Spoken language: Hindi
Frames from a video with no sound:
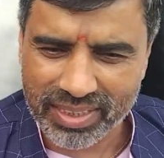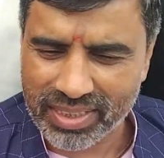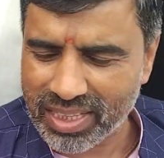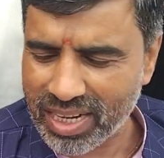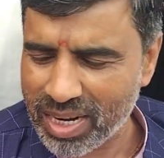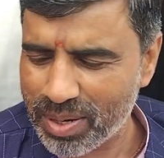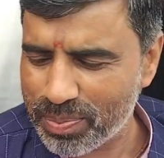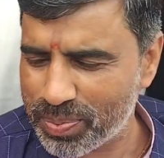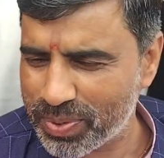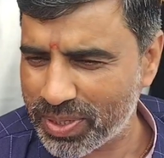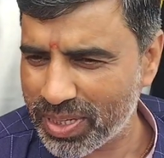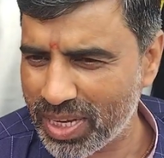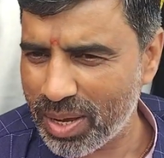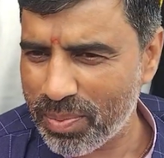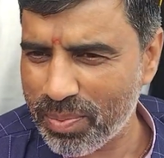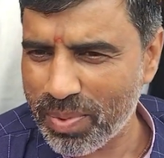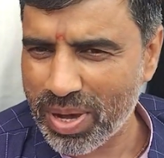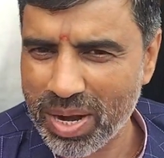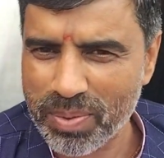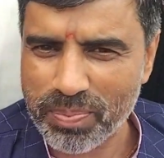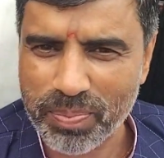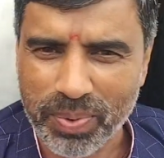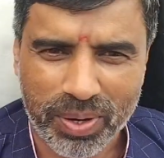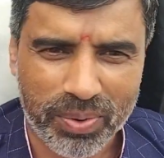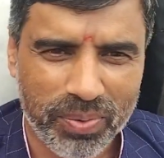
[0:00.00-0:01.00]
की तरफ से
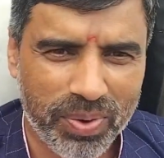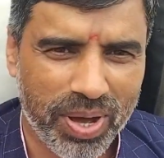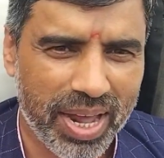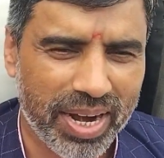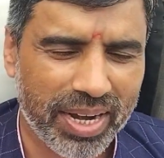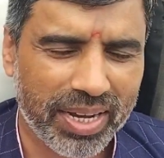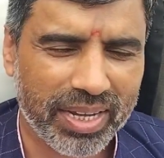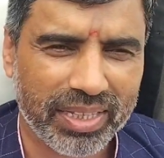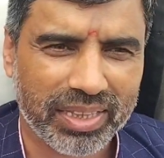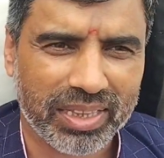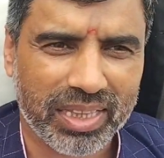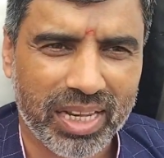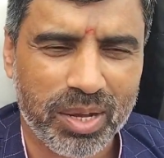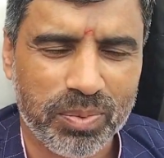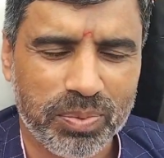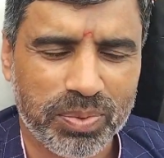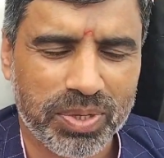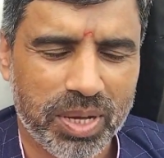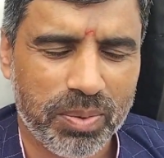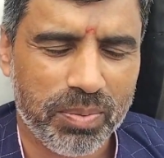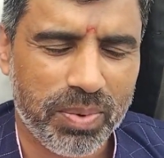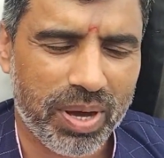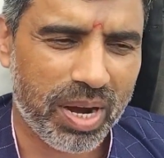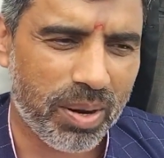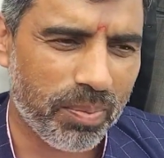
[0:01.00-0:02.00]
हमारे परिवार की तरफ
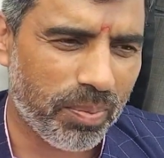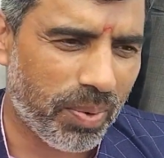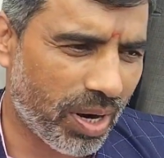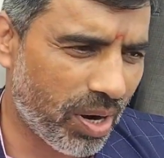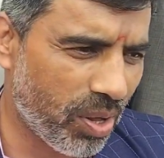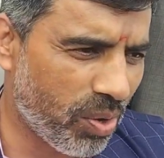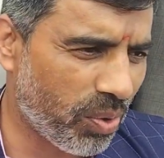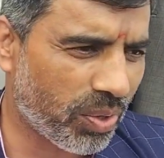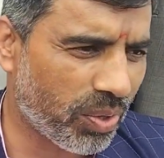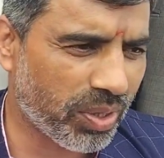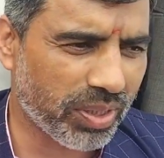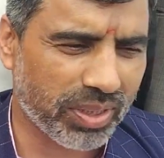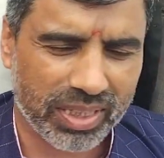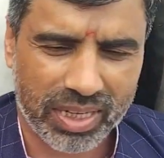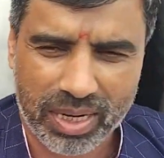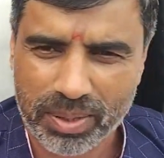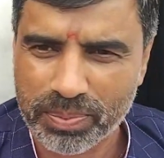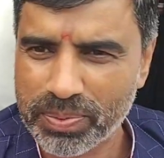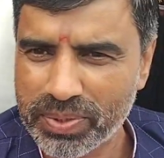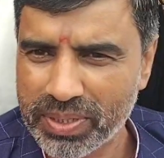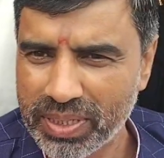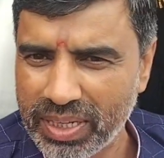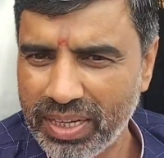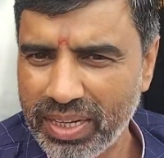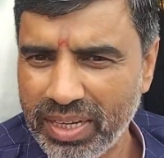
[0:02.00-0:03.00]
से हमारे बड़ों की
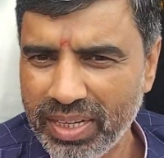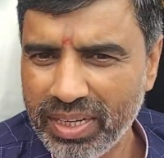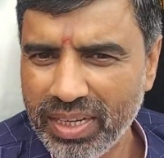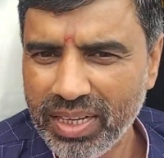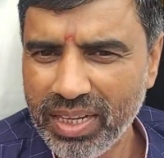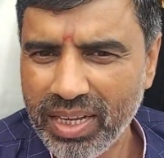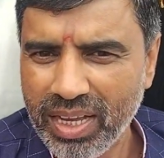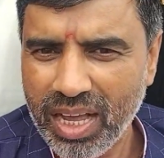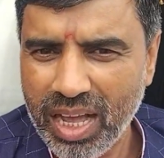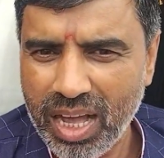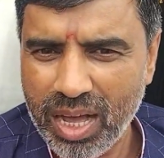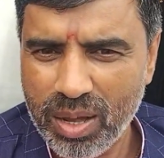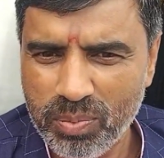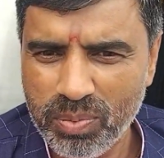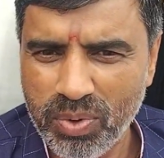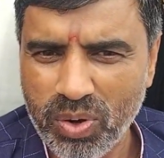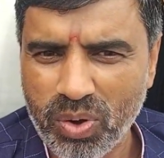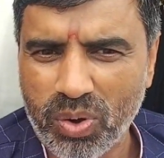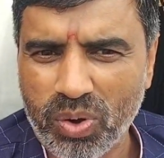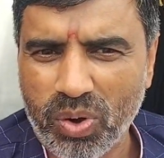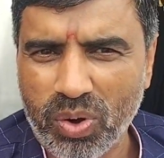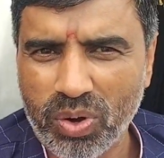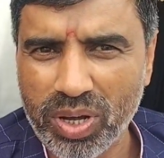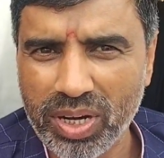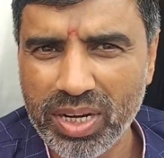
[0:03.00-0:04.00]
तरफ से हम
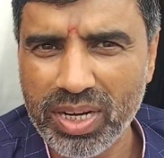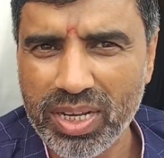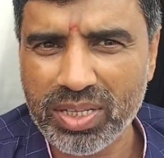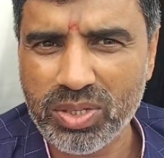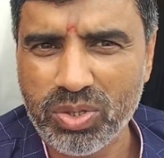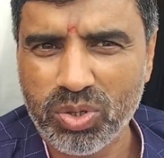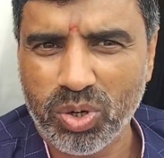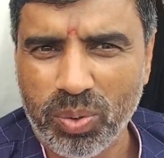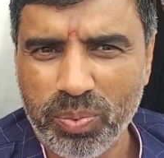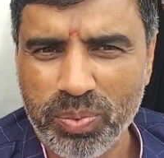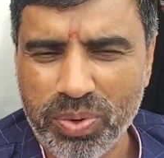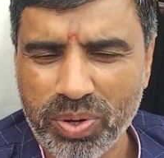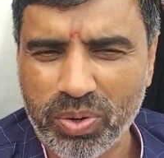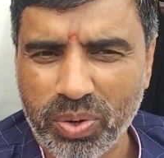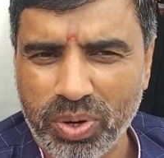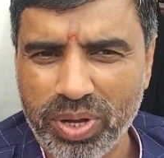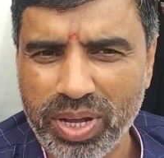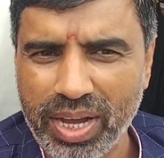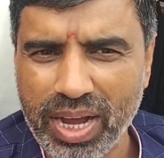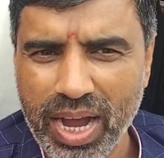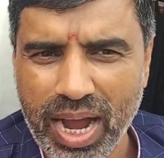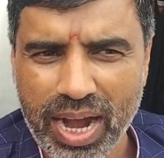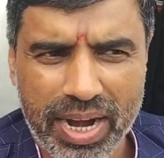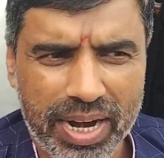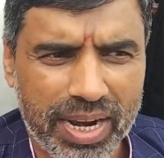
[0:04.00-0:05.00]
लोगों के लिए जो भी
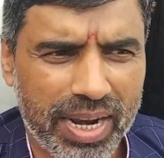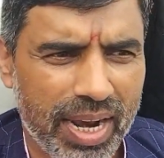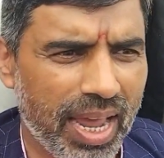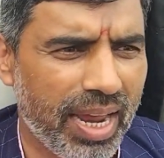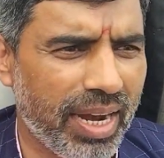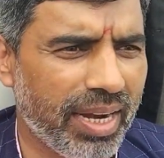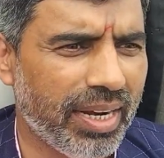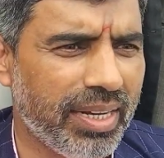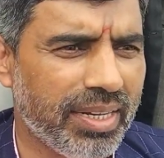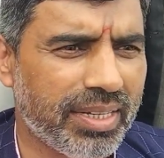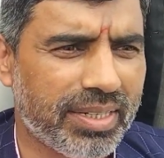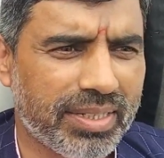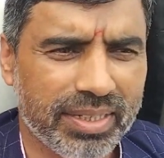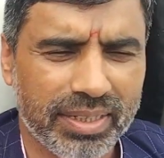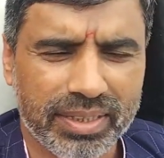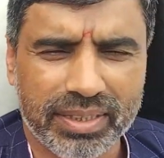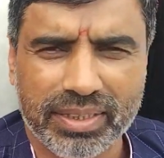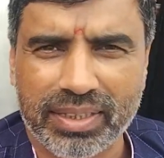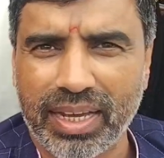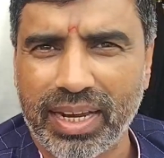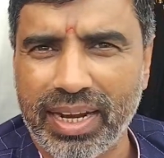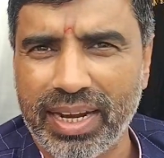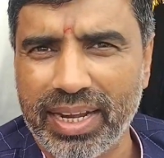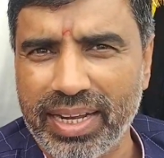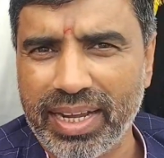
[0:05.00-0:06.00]
कोई गाइडलाइन
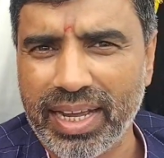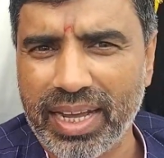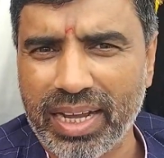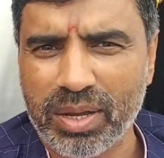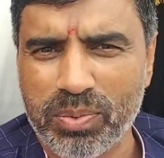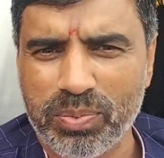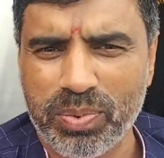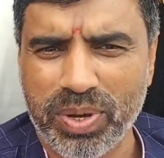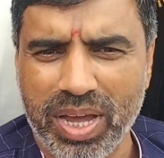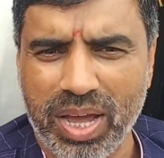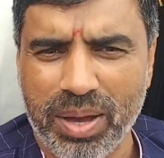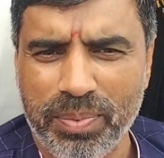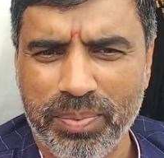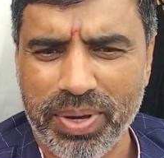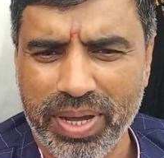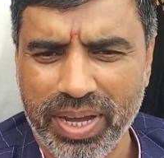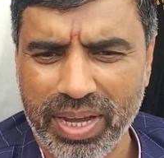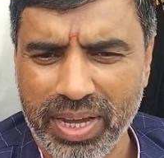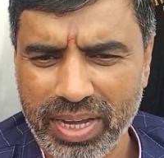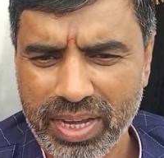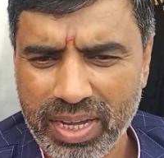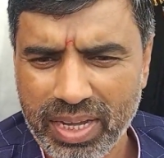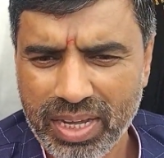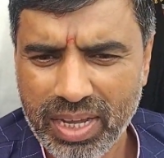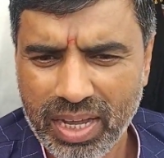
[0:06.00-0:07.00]
निश्चित करेंगे कि भाई
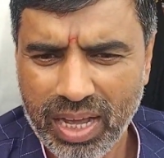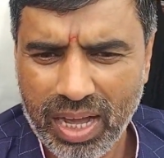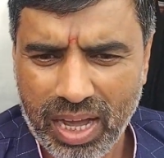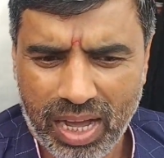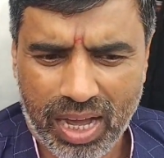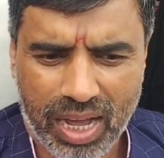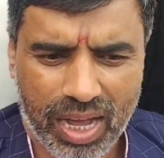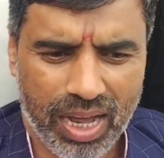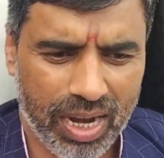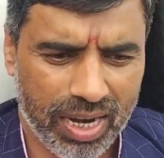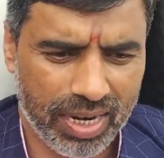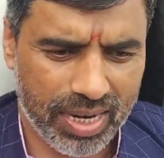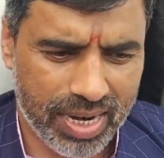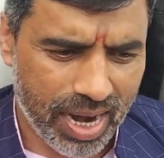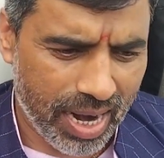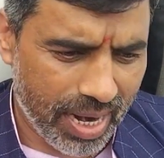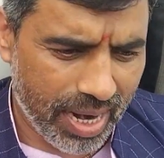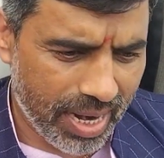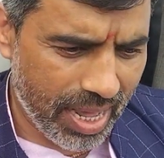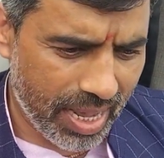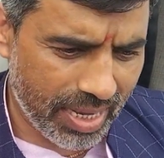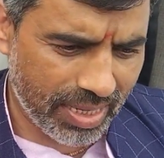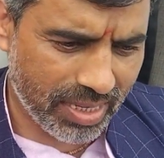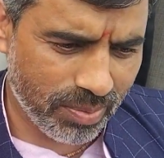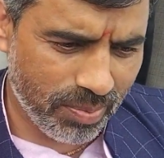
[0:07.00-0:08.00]
हमें
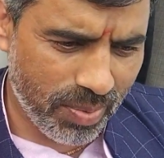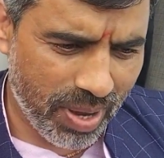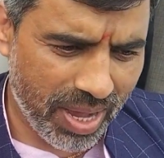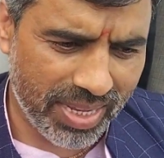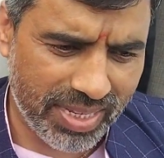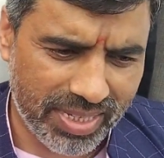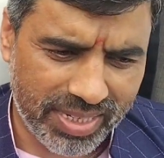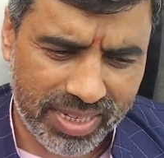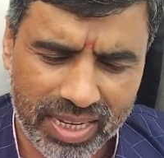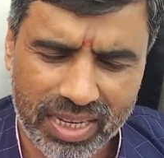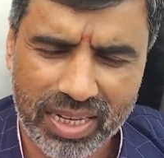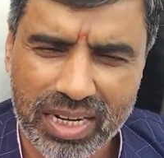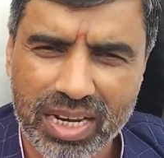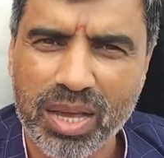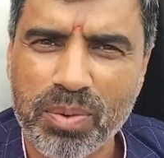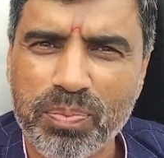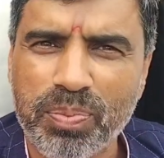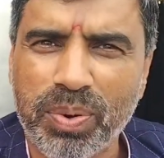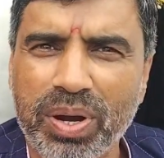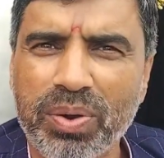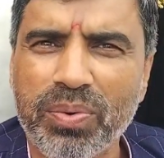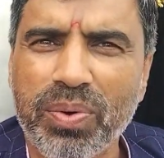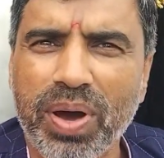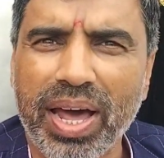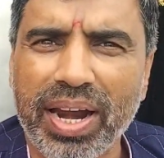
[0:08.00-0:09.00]
डांडा समाज के लिए
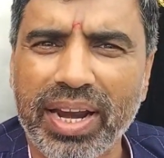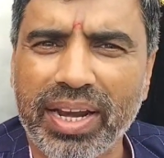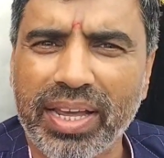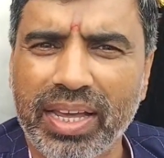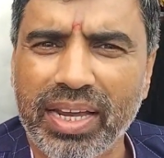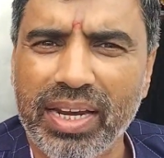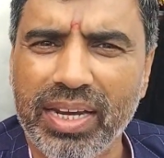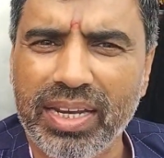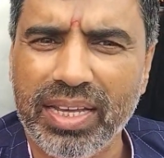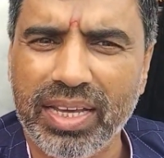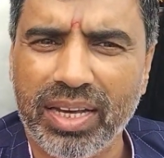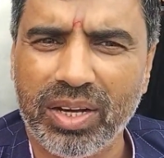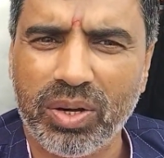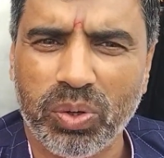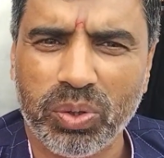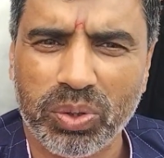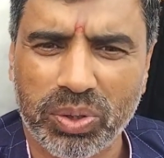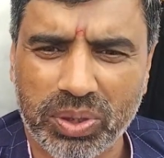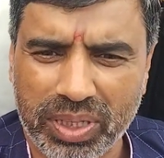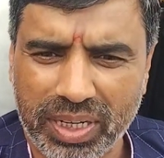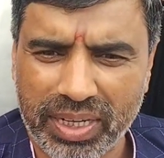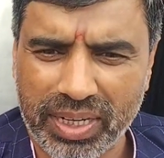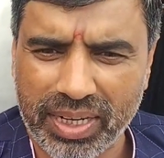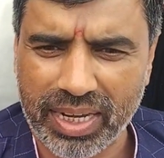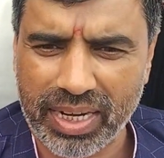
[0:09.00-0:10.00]
परिवार के लिए
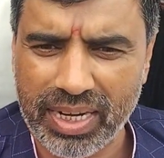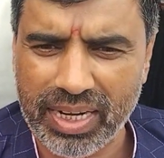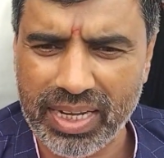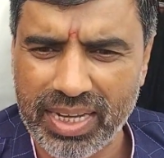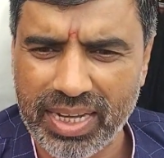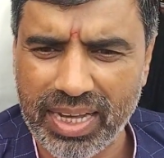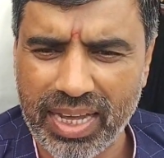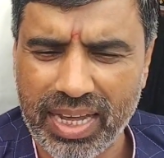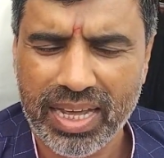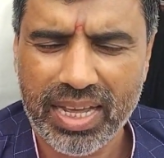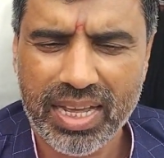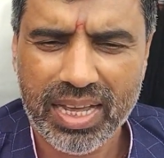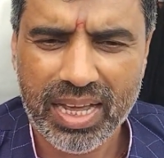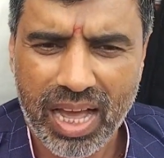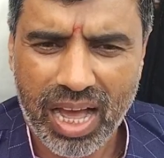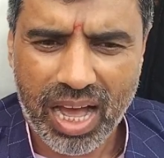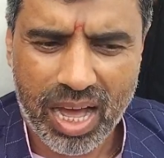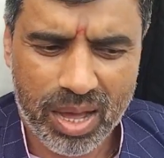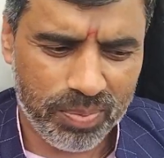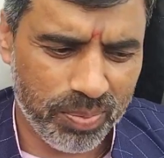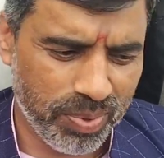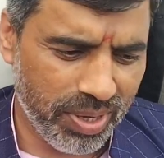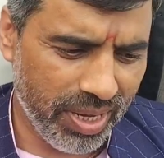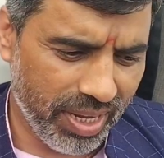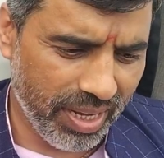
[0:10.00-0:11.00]
गोत्र के लिए
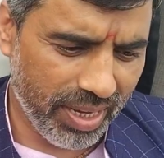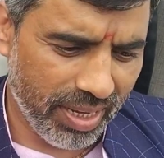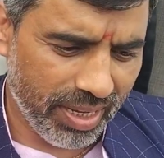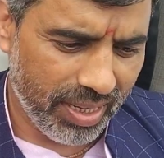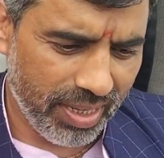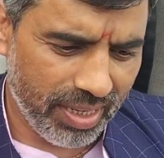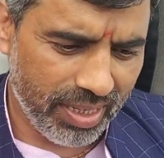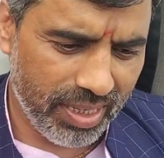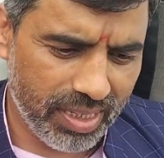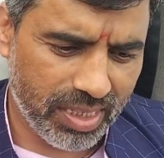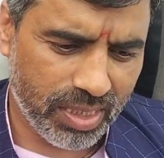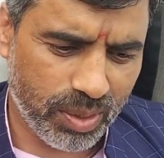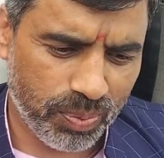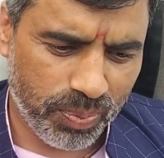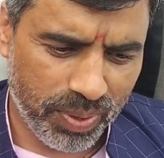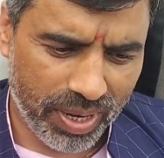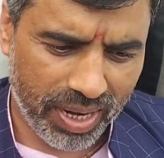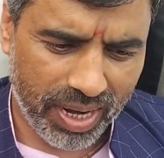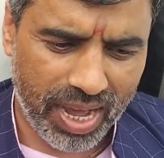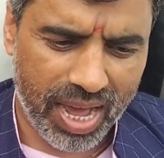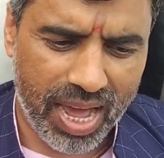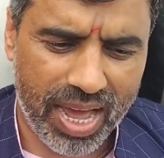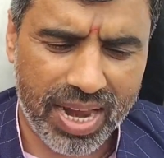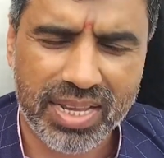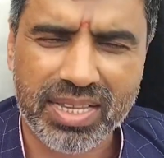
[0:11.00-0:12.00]
हमें इस
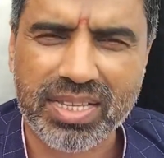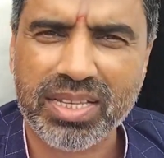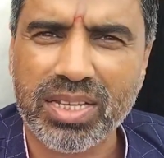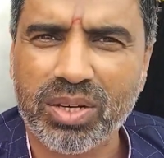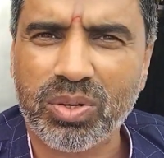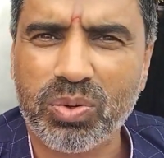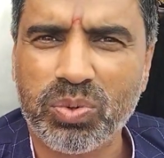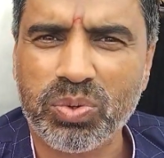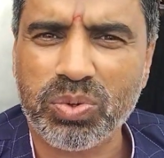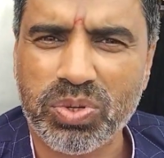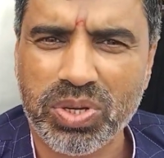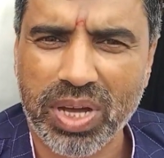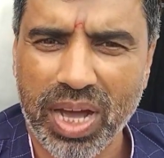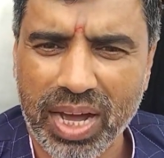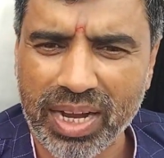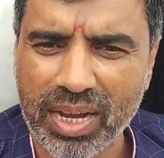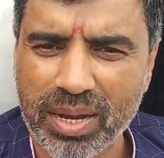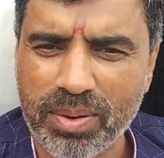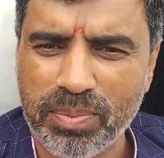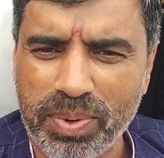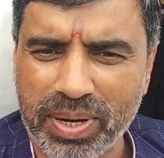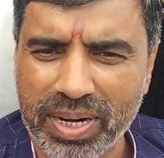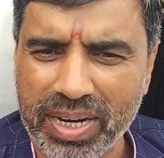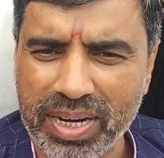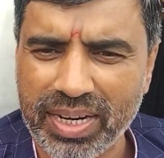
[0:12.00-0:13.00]
प्रकार से कुछ
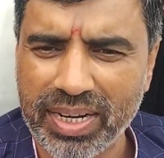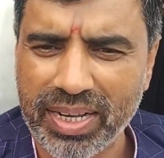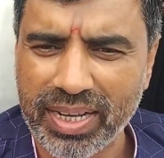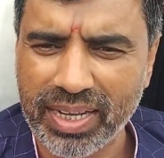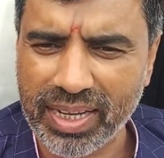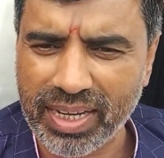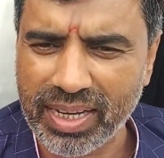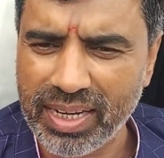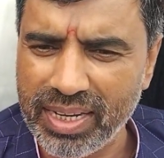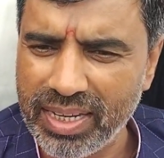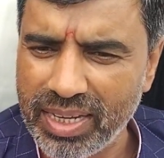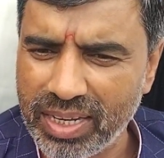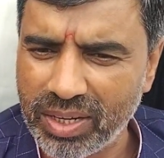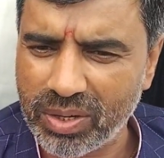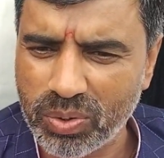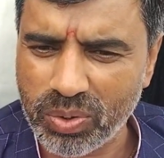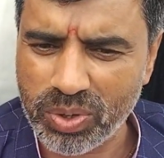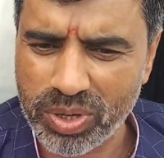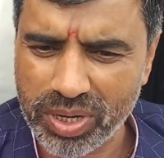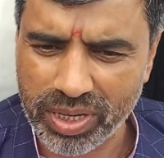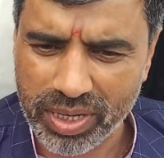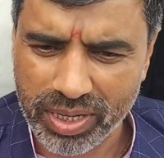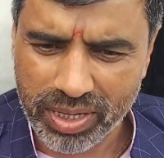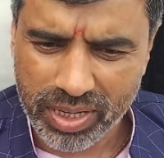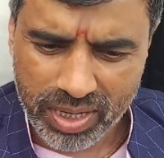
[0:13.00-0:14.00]
आगे बढ़ने के लिए
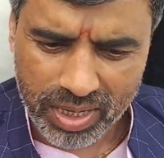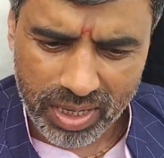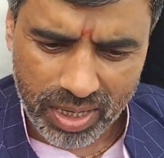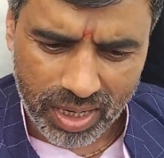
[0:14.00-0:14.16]
कोई